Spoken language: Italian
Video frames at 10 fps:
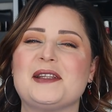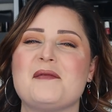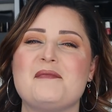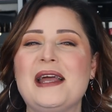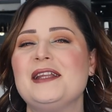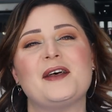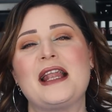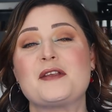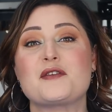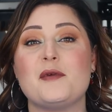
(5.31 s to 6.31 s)
tutti
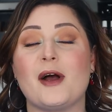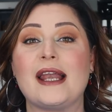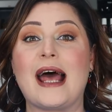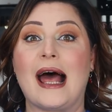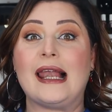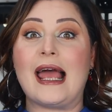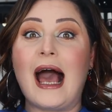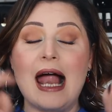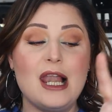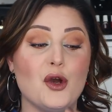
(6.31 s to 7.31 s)
bentornati sul mio
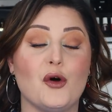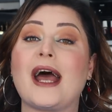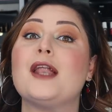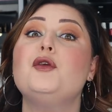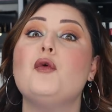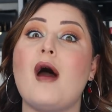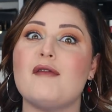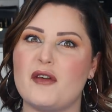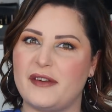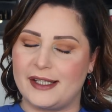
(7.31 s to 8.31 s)
canale allora
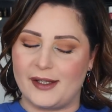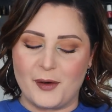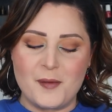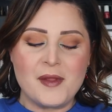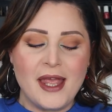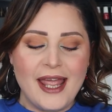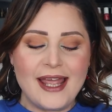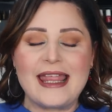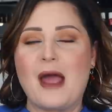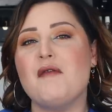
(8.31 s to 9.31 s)
nuovo video
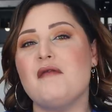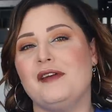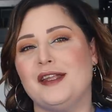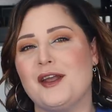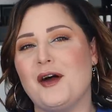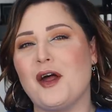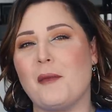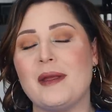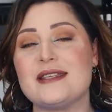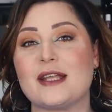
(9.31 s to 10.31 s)
ed è un video che
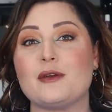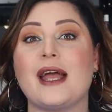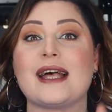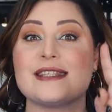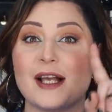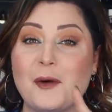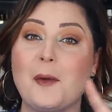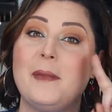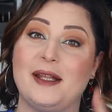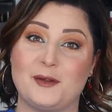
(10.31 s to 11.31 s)
ho pensato grazie al
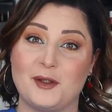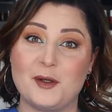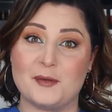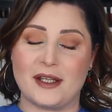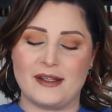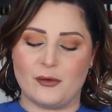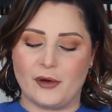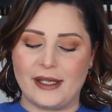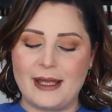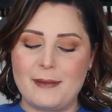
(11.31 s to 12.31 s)
commento di una di
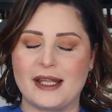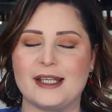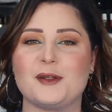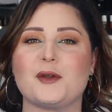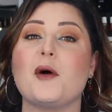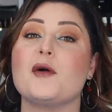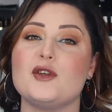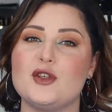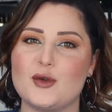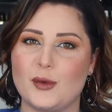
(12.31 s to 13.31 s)
voi che mi ha
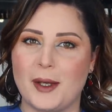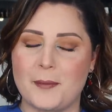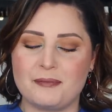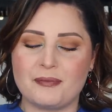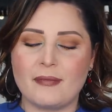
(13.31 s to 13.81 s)
detto Giulie